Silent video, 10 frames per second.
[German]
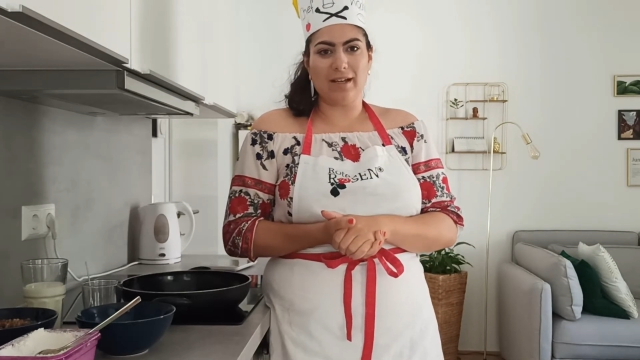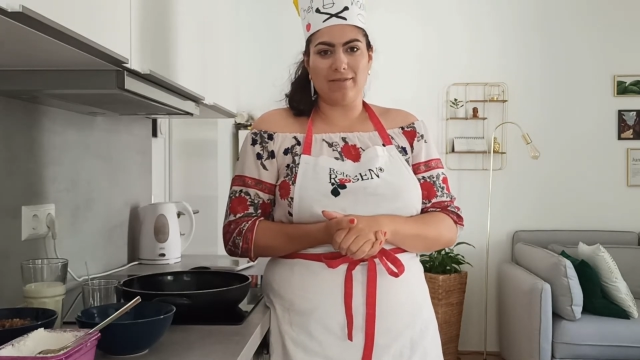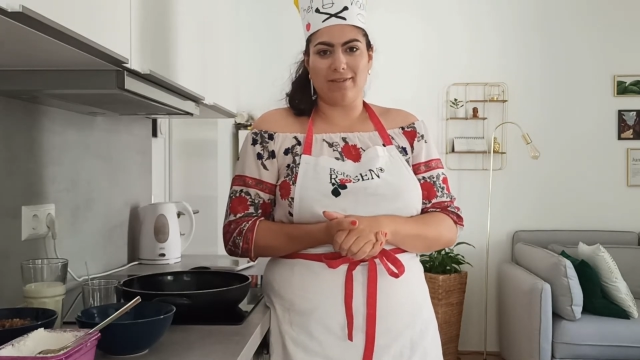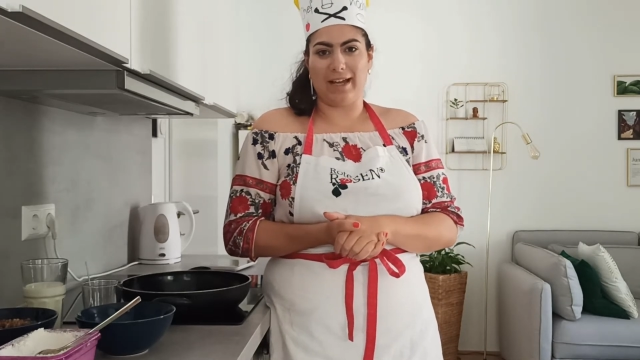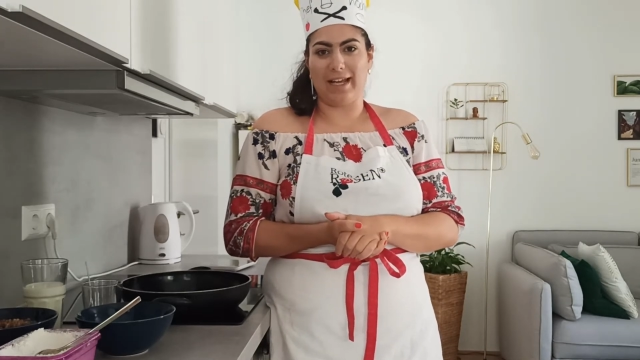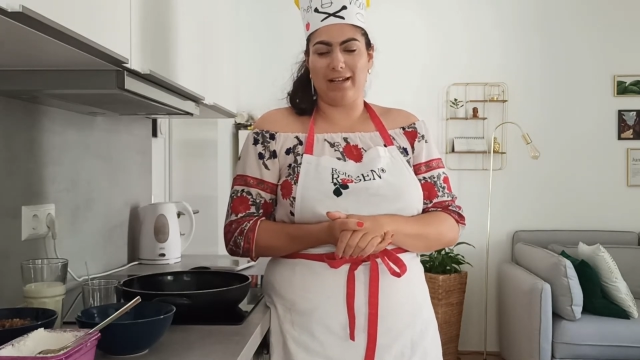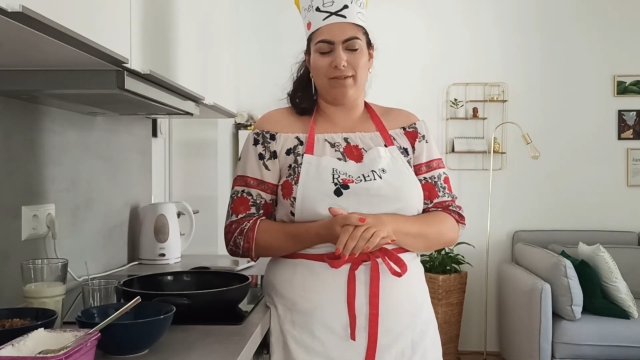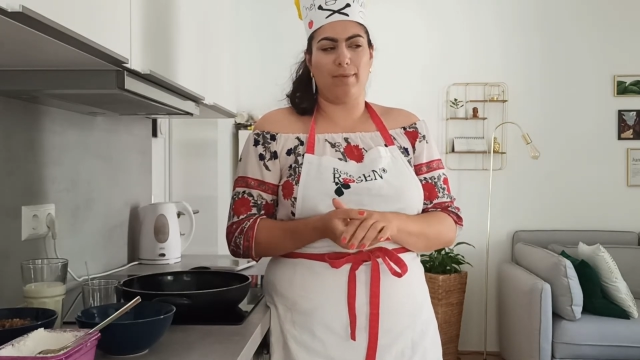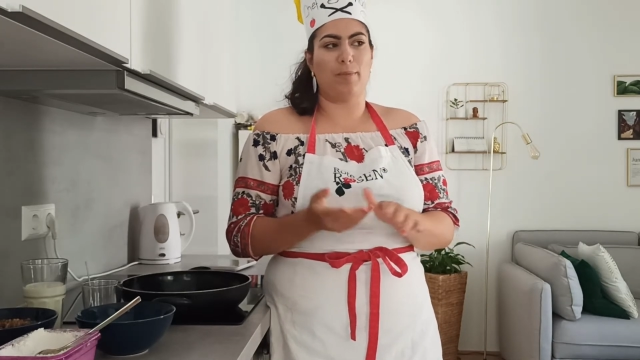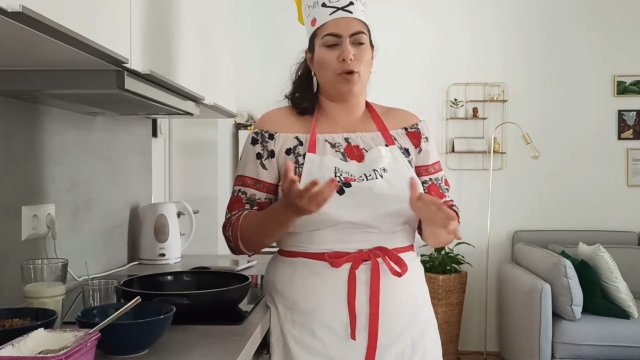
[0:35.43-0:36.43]
weil
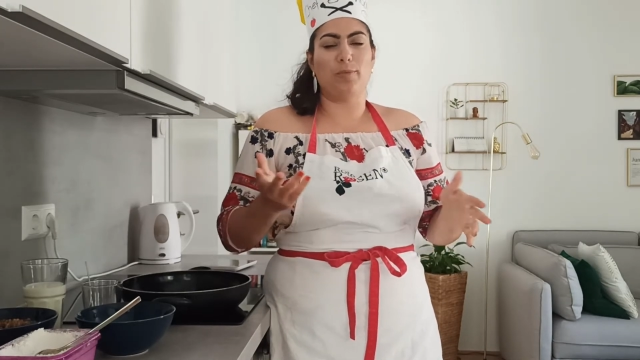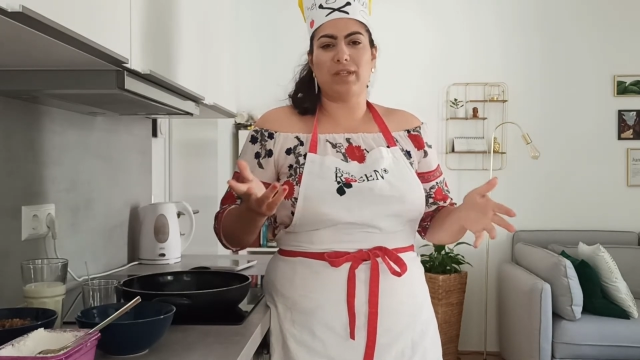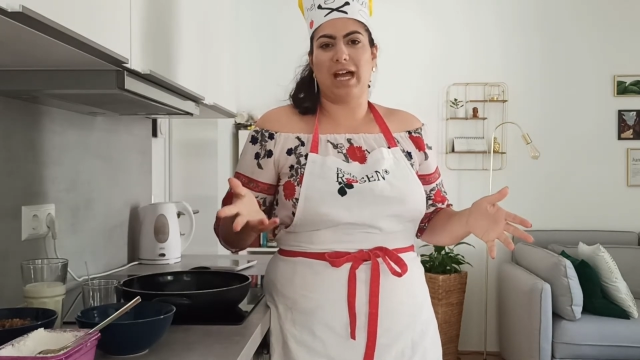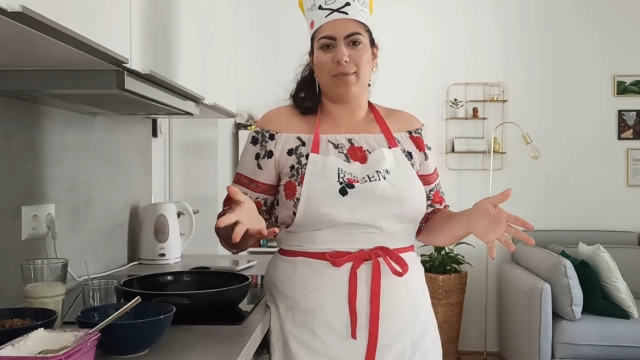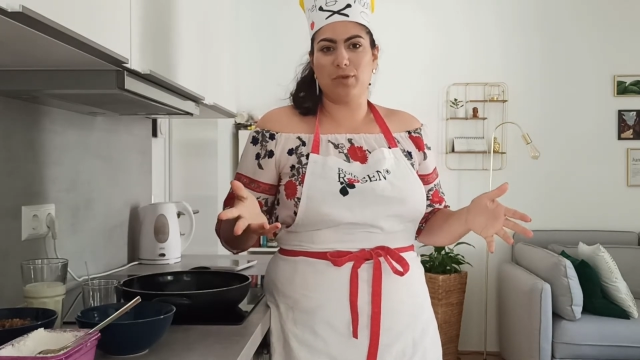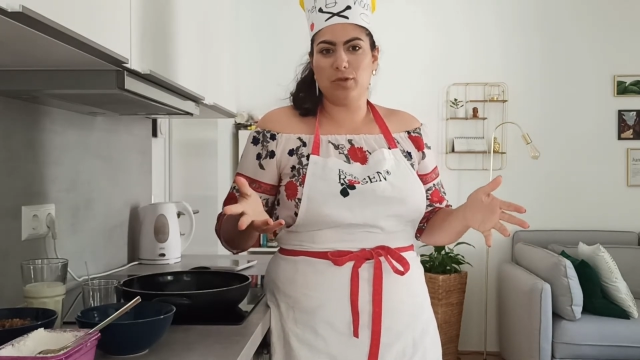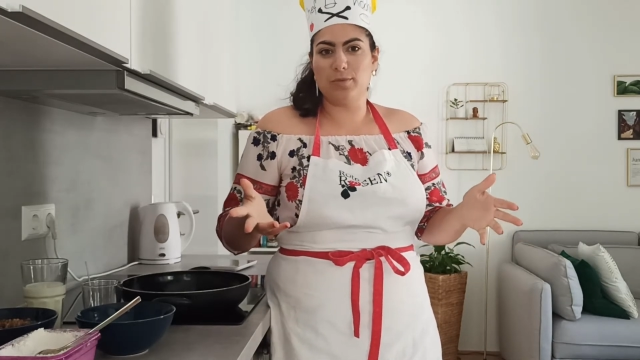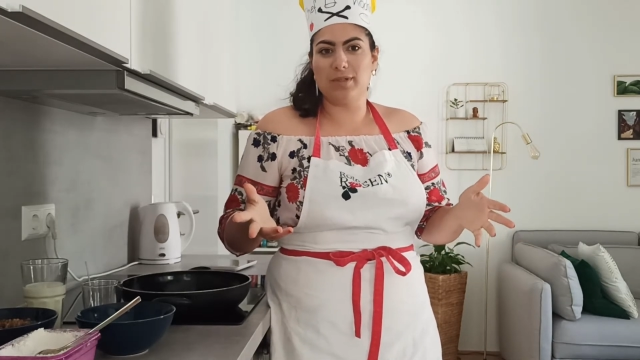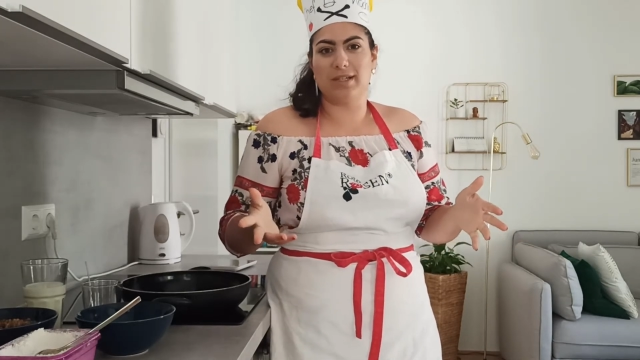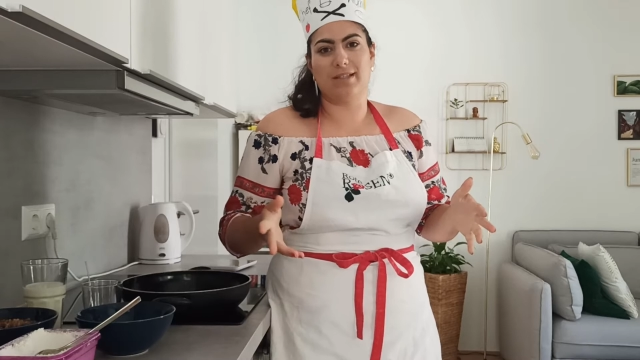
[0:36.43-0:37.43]
wenn man am Abend
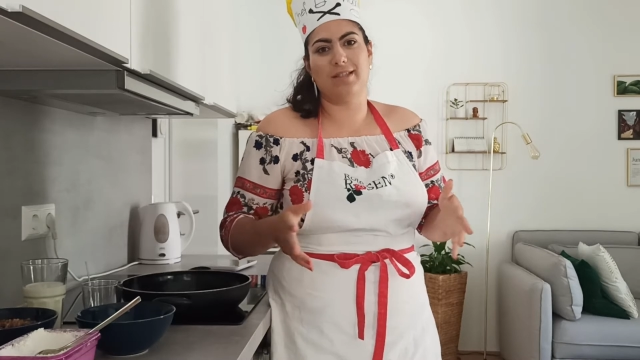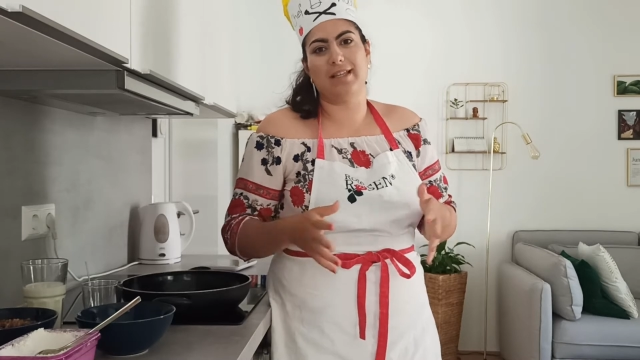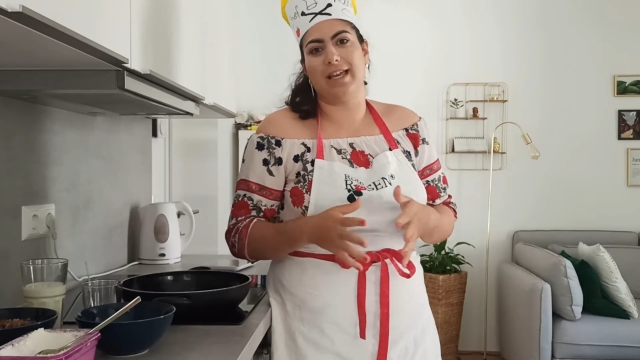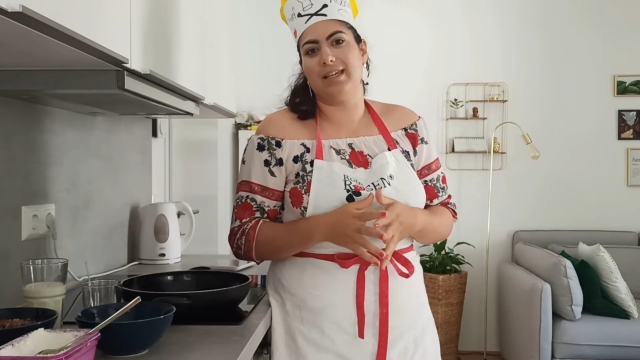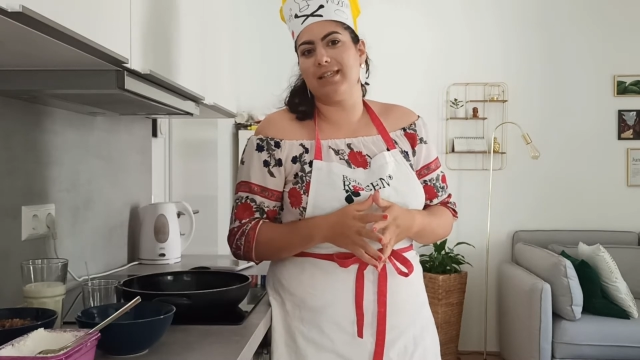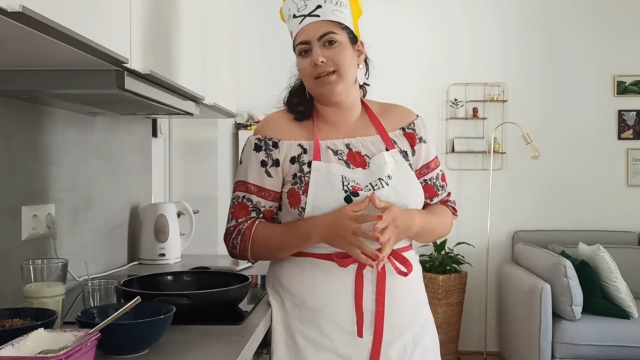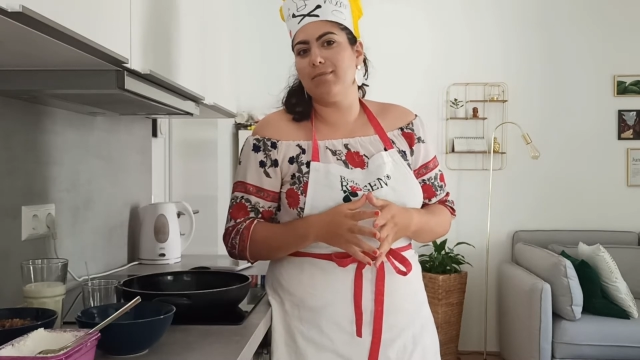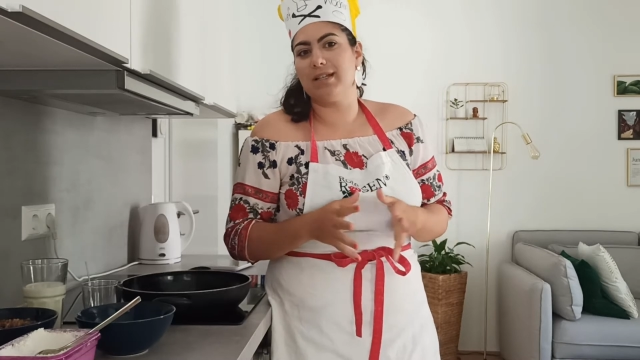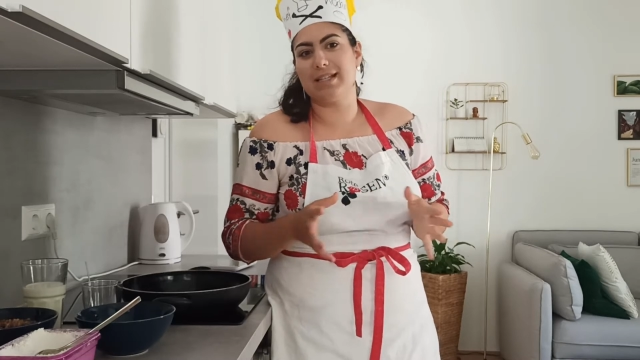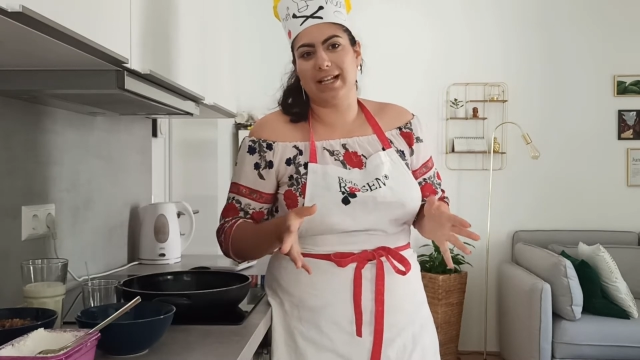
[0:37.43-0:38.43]
heimkommt, es ist echt
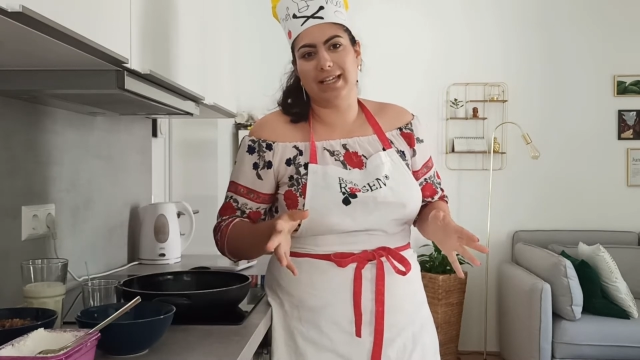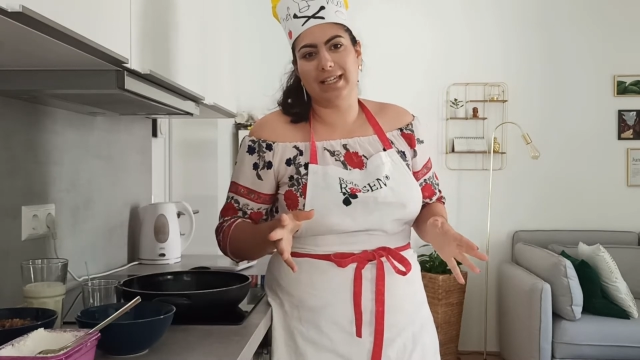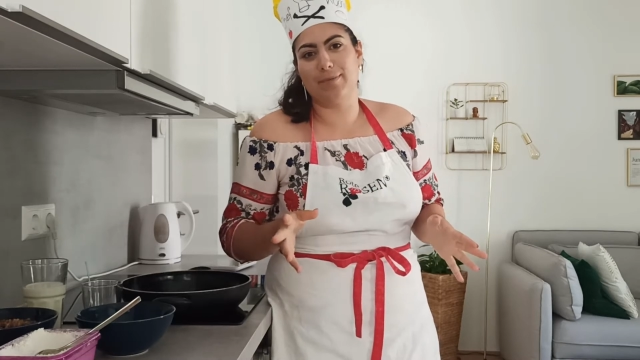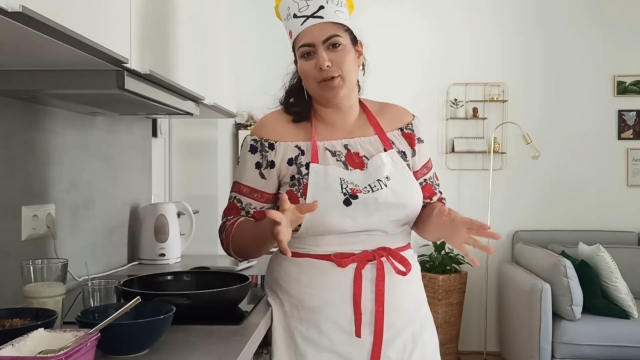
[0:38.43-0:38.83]
immer das gleiche.